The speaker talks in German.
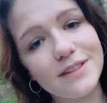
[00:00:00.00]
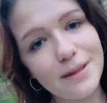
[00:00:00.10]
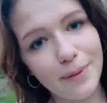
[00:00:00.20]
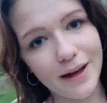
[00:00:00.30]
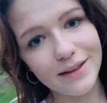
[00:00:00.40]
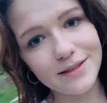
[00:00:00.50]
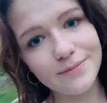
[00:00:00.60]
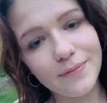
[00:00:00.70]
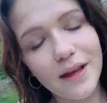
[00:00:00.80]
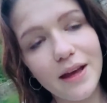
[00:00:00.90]
was dabei ist.
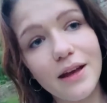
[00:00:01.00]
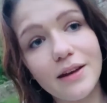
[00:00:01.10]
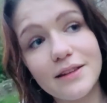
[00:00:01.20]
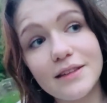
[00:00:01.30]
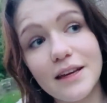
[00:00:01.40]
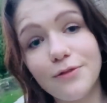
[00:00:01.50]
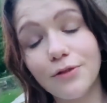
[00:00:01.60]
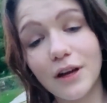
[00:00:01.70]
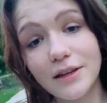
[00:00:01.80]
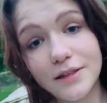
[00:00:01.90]
Das geht
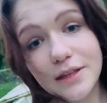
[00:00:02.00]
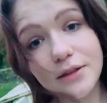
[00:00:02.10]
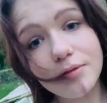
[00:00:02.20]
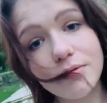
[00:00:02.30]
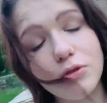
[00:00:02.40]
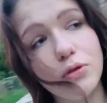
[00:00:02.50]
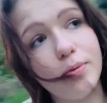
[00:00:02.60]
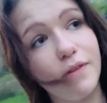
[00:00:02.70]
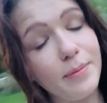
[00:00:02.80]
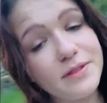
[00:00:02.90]
von IT
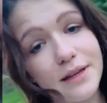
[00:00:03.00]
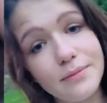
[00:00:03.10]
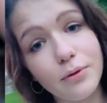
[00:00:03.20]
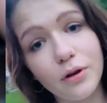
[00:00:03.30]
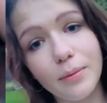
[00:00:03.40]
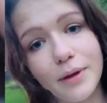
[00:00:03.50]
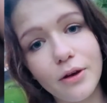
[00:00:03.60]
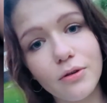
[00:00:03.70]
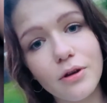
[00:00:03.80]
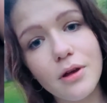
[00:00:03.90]
über
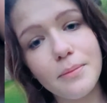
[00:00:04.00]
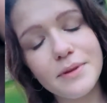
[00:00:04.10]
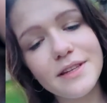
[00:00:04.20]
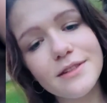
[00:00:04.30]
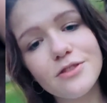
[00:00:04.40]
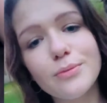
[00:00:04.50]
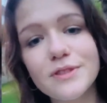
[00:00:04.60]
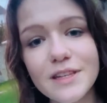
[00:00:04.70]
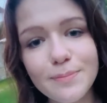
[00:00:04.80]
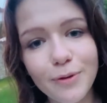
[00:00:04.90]
Webseitenprogrammierung bis hin zu
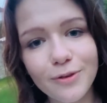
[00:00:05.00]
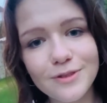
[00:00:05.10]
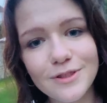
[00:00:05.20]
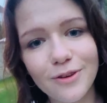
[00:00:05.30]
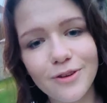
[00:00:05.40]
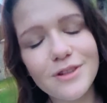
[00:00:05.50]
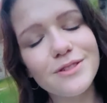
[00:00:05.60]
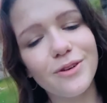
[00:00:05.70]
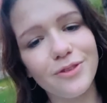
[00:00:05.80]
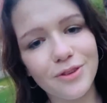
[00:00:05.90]
Musikproduktion
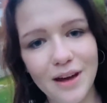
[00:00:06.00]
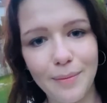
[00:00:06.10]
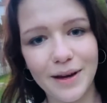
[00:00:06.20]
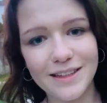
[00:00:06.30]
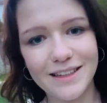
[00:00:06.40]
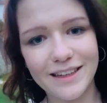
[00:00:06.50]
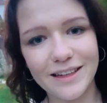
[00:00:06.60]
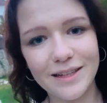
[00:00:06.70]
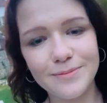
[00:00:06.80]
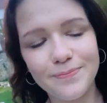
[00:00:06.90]
und zur Kameratechnik.
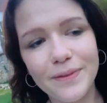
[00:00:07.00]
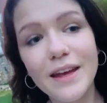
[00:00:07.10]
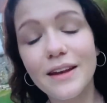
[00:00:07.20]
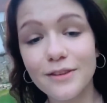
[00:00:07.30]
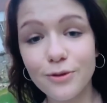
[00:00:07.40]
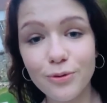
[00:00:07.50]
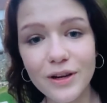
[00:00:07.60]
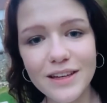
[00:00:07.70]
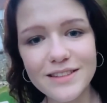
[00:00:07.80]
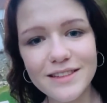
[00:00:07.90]
Das
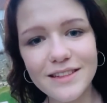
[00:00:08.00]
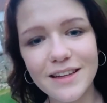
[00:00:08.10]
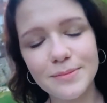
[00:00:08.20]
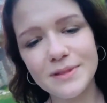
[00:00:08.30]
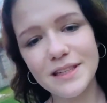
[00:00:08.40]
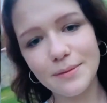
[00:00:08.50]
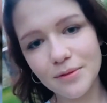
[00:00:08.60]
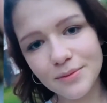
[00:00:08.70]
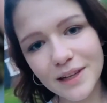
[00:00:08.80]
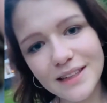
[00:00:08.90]
Coole ist, dass man sich ab
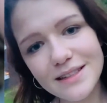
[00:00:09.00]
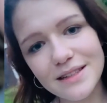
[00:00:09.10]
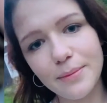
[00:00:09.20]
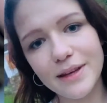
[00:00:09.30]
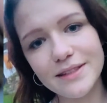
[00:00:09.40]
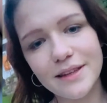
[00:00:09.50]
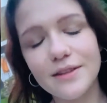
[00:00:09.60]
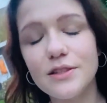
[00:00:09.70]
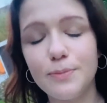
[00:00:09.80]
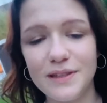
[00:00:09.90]
dem dritten Semester
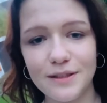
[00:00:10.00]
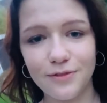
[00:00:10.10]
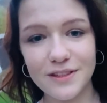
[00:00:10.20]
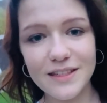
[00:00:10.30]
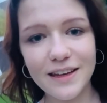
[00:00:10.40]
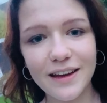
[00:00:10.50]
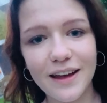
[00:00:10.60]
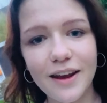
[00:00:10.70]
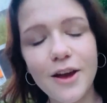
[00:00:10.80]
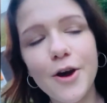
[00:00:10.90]
spezifizieren
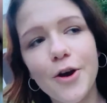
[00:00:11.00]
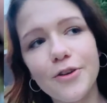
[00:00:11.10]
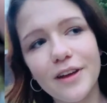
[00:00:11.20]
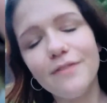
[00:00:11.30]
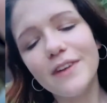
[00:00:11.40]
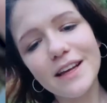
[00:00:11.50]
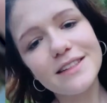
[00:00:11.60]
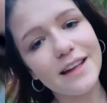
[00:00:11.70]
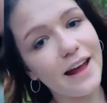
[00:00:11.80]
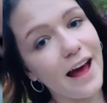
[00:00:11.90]
kann und dann wirklich
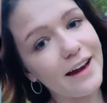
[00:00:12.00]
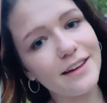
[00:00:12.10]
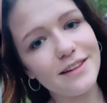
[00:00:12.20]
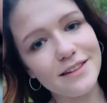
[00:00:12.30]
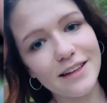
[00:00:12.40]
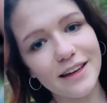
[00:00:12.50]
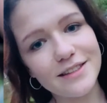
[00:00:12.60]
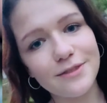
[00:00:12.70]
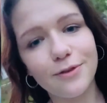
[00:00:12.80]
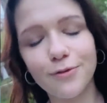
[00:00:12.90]
seine eigenen
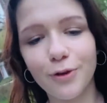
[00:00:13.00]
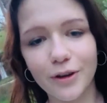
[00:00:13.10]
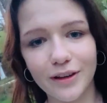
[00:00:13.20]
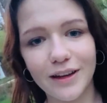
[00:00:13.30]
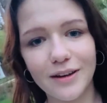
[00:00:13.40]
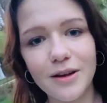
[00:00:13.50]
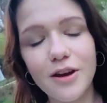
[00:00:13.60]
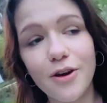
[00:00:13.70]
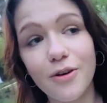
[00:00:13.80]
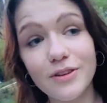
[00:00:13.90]
Interessen verfolgen kann.
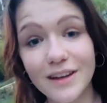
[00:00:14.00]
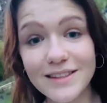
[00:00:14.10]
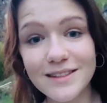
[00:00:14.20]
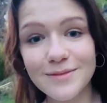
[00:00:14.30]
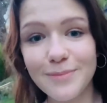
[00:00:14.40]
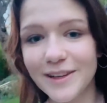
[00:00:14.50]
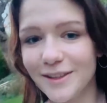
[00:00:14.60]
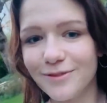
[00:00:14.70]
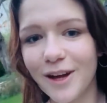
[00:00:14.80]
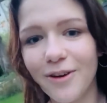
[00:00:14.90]
Und das macht
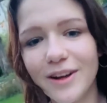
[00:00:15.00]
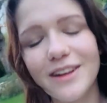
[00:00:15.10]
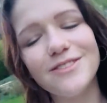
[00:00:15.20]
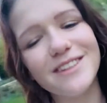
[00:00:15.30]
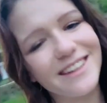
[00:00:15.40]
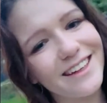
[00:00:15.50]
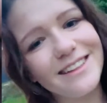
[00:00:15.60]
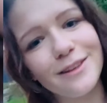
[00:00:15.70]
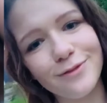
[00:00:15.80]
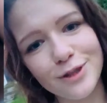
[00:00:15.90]
auf Dauer natürlich
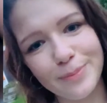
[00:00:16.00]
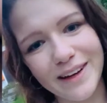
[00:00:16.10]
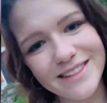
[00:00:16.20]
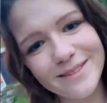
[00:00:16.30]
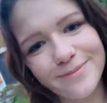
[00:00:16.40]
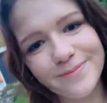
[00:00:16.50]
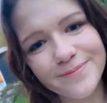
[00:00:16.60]
richtig viel Spaß.